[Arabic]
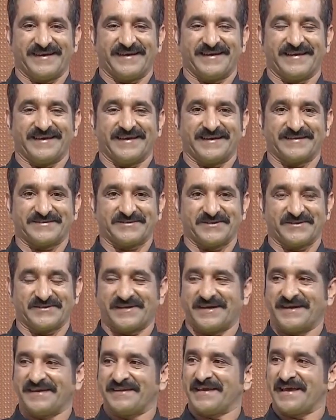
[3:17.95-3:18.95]
جلالة
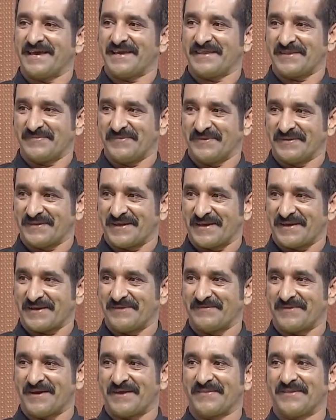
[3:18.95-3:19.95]
السلطان هيثم بن طارق
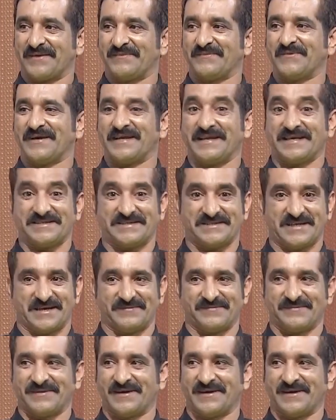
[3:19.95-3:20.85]
المعظم وإلى الشعب